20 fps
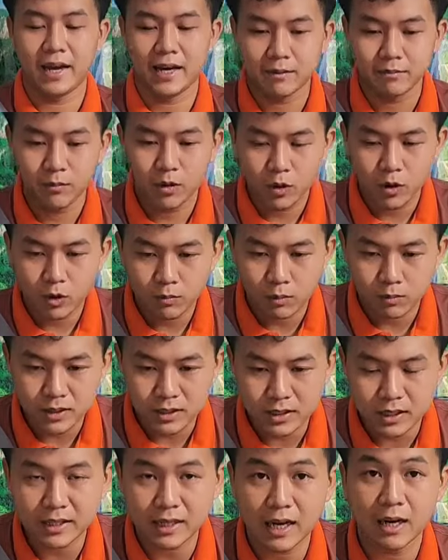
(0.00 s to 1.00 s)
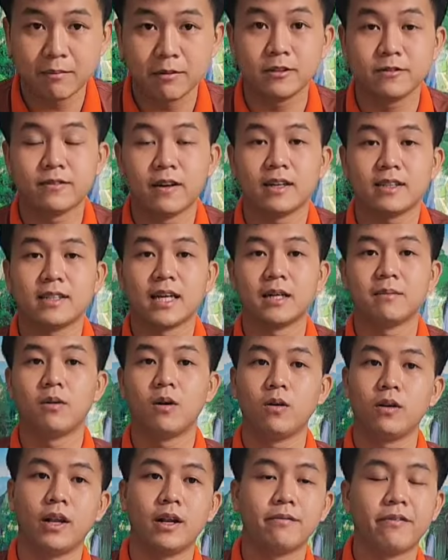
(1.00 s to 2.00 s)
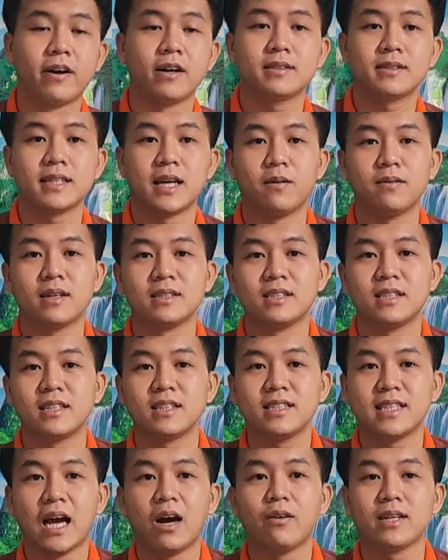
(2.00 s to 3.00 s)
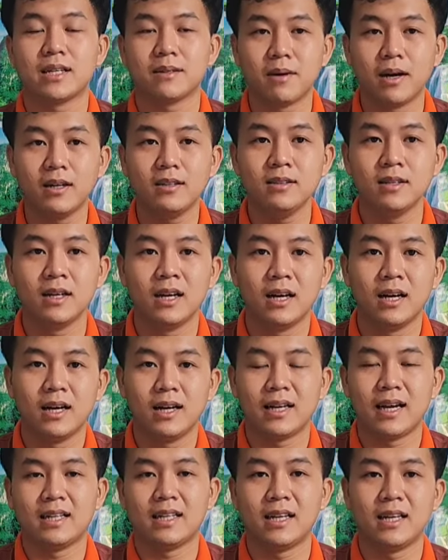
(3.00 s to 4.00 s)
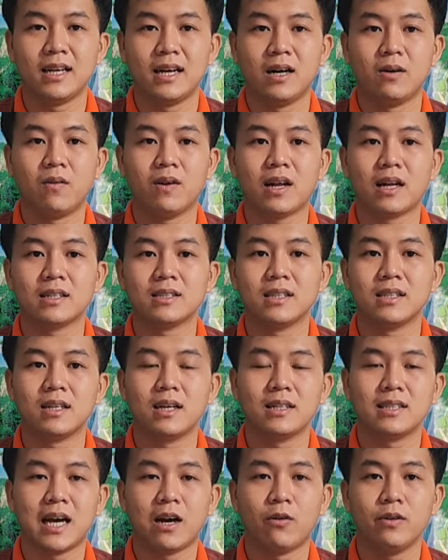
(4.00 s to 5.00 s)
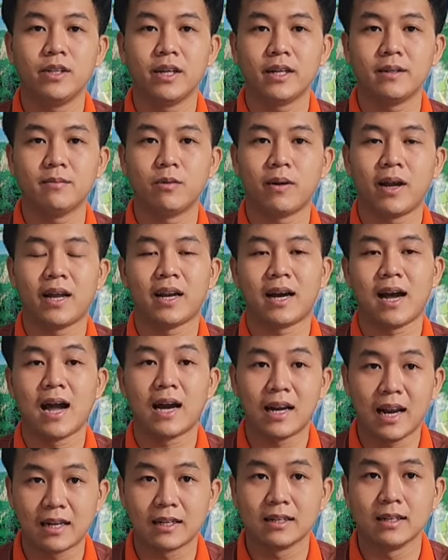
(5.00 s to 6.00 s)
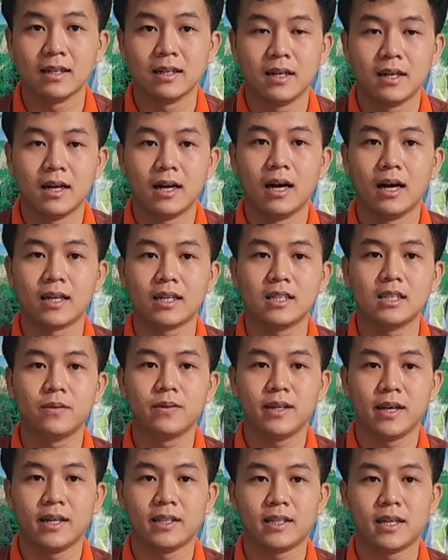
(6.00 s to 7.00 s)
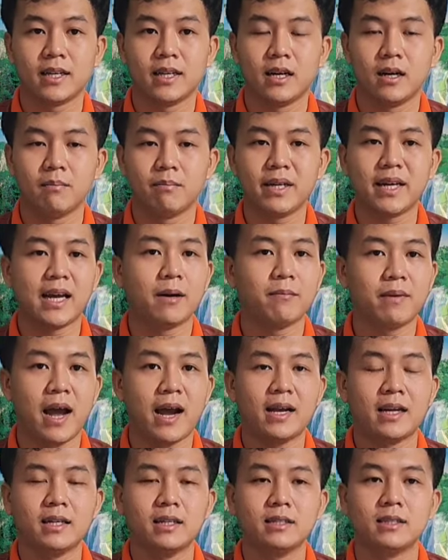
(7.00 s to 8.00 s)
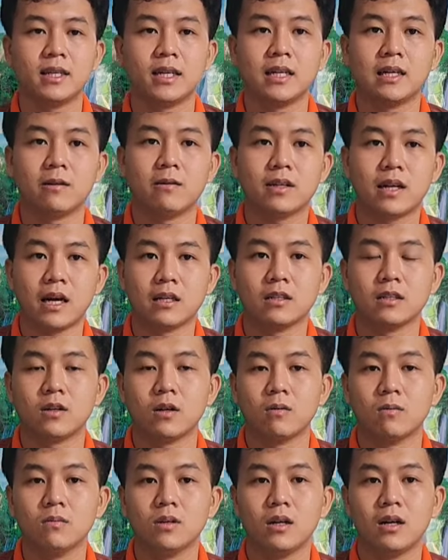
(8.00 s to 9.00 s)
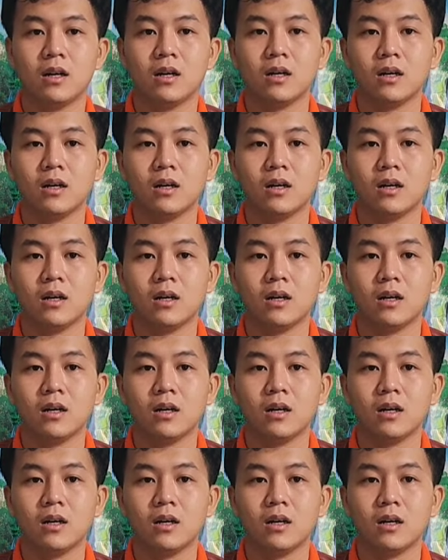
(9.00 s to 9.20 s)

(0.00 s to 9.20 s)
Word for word: Dạ Nam Mô Bổn Sư Thích Ca Mâu Ni Phật. Dạ Nam Mô Di Đà Phật. Dạ Quốc Thành xin kính chào quý thân mến. Dạ thì Quốc Thành xin chào quý vị một ngày thật an lành. Kính thưa quý vị thì mấy ngày hôm nay đó thì Quốc Thành cũng